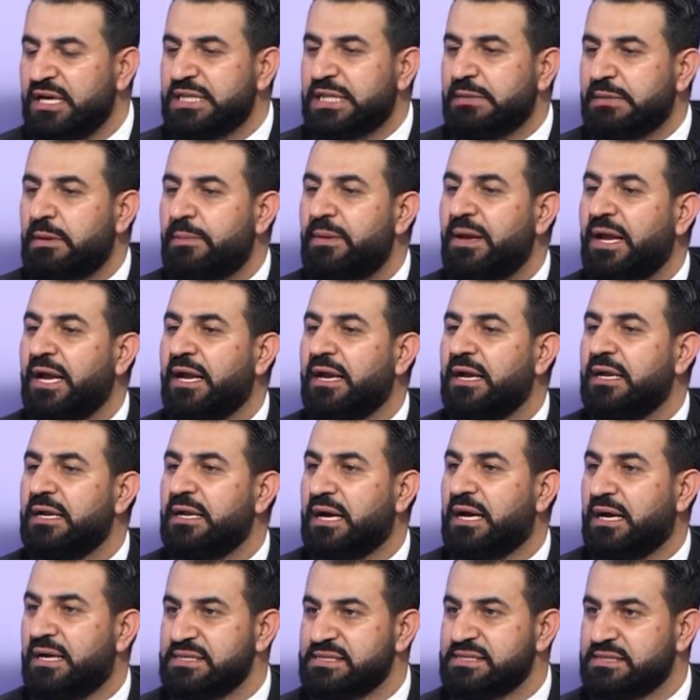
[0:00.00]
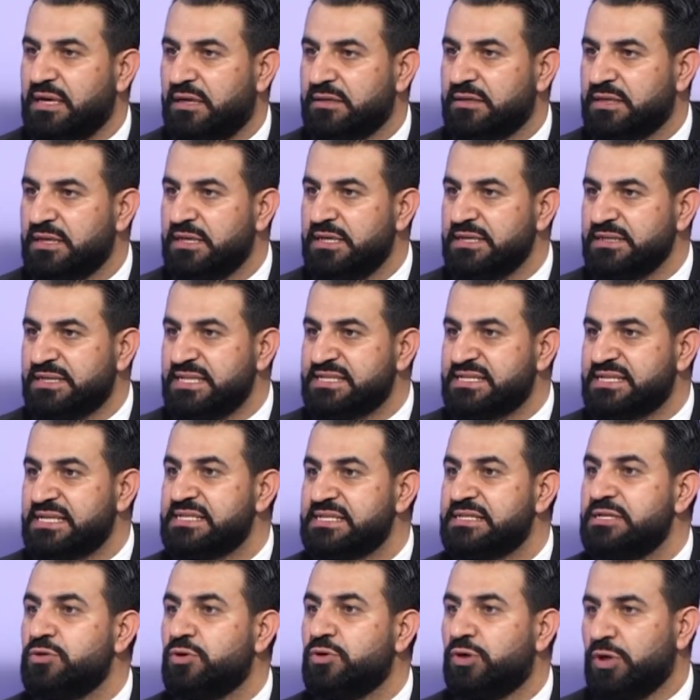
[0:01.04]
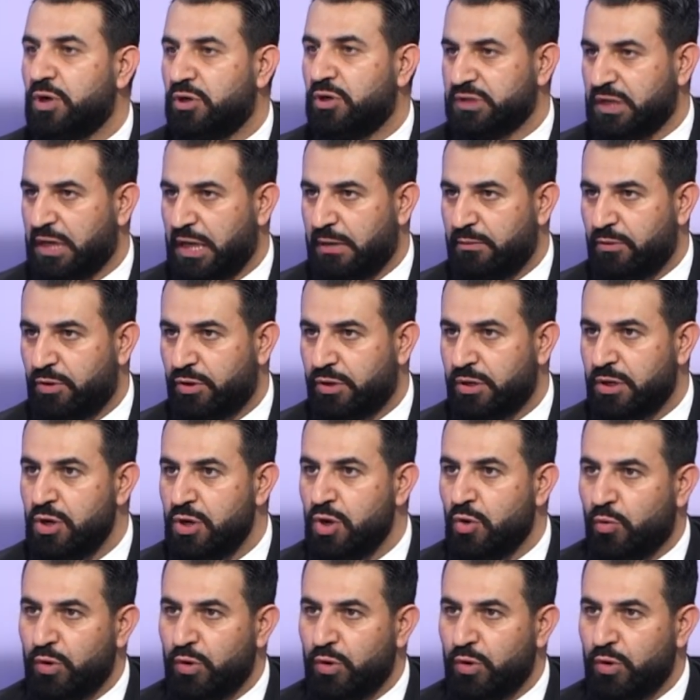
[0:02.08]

انت ما بحق لك اصلا تستثنيهم لهذا الامر